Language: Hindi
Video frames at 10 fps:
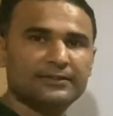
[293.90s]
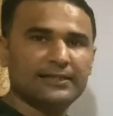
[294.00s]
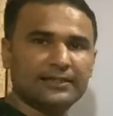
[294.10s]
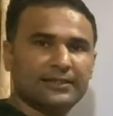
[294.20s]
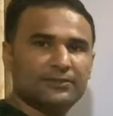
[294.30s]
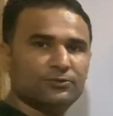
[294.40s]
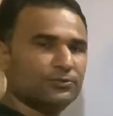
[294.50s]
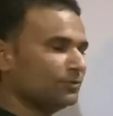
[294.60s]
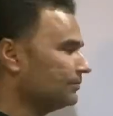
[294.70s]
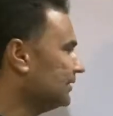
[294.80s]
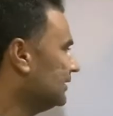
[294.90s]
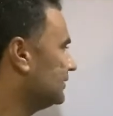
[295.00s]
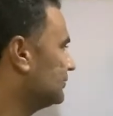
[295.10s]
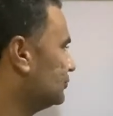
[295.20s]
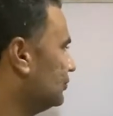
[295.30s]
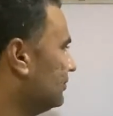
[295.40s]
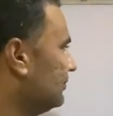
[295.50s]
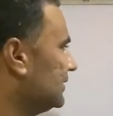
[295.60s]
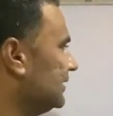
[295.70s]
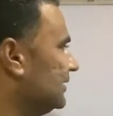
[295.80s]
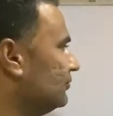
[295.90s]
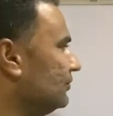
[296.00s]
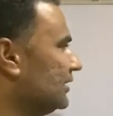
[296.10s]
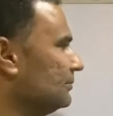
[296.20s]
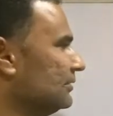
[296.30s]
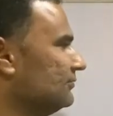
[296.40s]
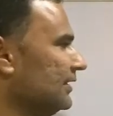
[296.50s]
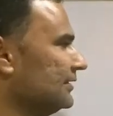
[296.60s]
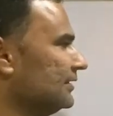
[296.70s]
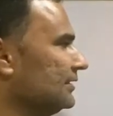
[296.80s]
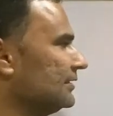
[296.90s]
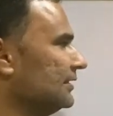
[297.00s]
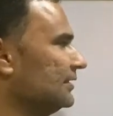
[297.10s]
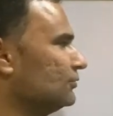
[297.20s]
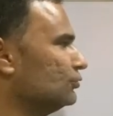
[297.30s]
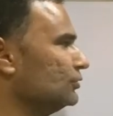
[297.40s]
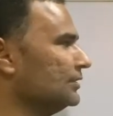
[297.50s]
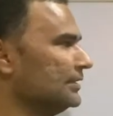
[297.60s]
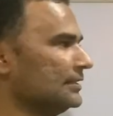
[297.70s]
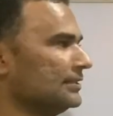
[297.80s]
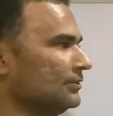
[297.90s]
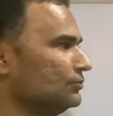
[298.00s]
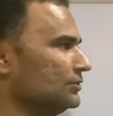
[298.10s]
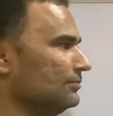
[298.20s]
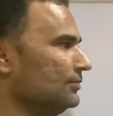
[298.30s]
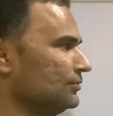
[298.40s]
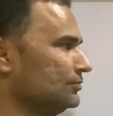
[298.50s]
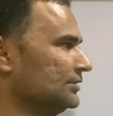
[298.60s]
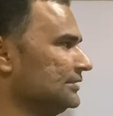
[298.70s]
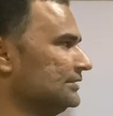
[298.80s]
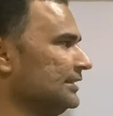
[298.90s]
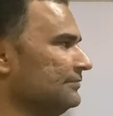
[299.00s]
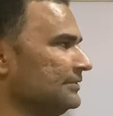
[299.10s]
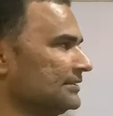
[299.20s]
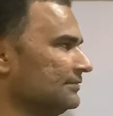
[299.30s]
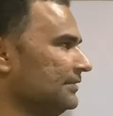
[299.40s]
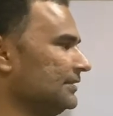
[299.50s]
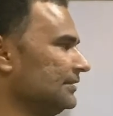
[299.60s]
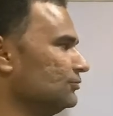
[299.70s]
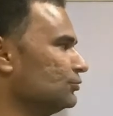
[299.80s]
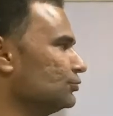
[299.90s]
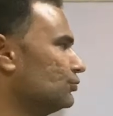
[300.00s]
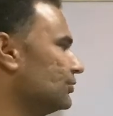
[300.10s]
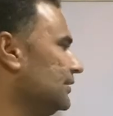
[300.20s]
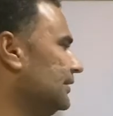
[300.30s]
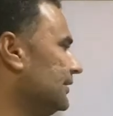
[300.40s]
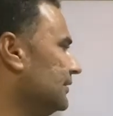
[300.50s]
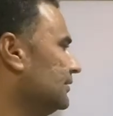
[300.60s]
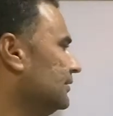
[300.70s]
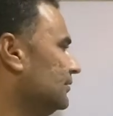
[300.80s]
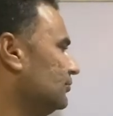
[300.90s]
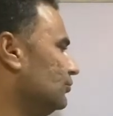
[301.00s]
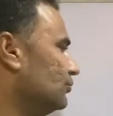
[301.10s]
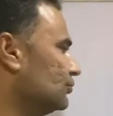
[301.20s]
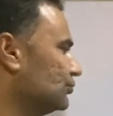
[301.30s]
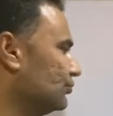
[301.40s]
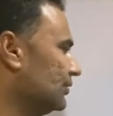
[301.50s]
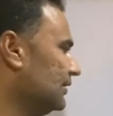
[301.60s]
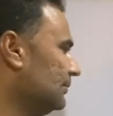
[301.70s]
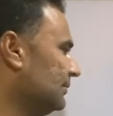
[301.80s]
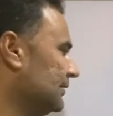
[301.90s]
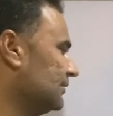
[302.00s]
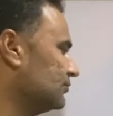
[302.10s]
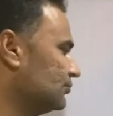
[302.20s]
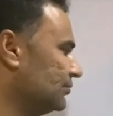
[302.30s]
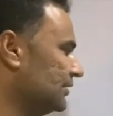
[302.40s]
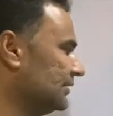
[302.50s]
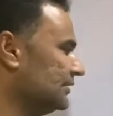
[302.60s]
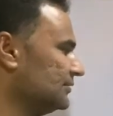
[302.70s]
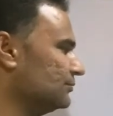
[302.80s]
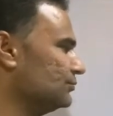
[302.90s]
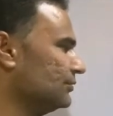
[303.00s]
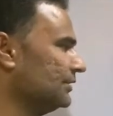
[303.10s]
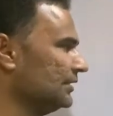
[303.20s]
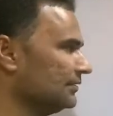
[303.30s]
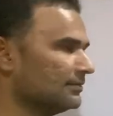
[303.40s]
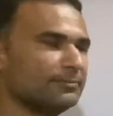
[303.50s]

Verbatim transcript: क्या किया दोस्तों हमने जो नंबर थे उनके हमने फैक्टर लिखे खुद नहीं लिखा उस नंबर को जैसे छः भी इसका फैक्टर है उसको छोड़ देना है नौ को छोड़ दिया पंद्रह को छोड़ दिया किस को छोड़ दिया